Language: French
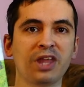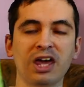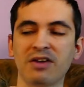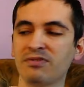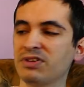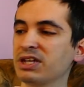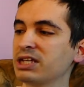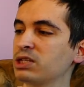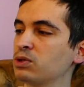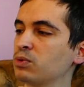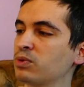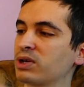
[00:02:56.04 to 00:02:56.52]

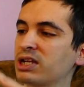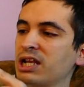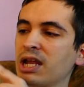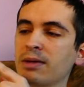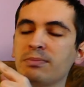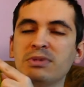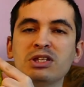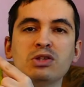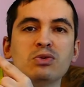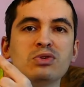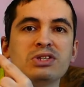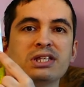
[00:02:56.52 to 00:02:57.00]
avec donc
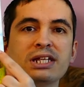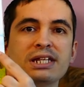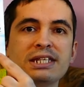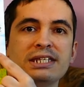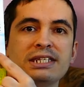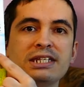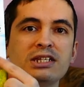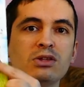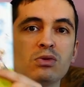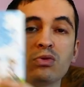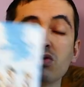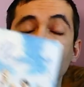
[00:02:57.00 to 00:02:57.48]
l'ami de
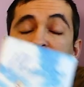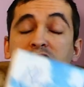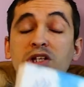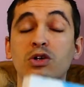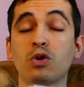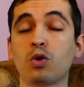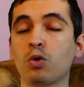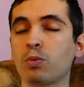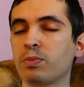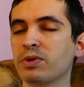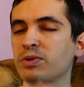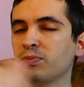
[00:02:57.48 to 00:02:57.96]
celle-ci, donc j'ai
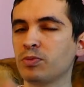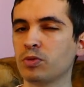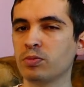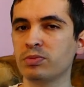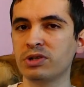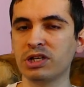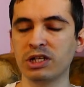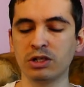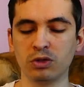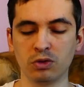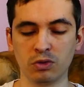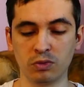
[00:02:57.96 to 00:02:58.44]
complètement
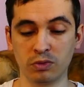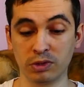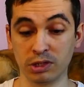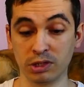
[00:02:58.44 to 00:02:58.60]
oublié le nom,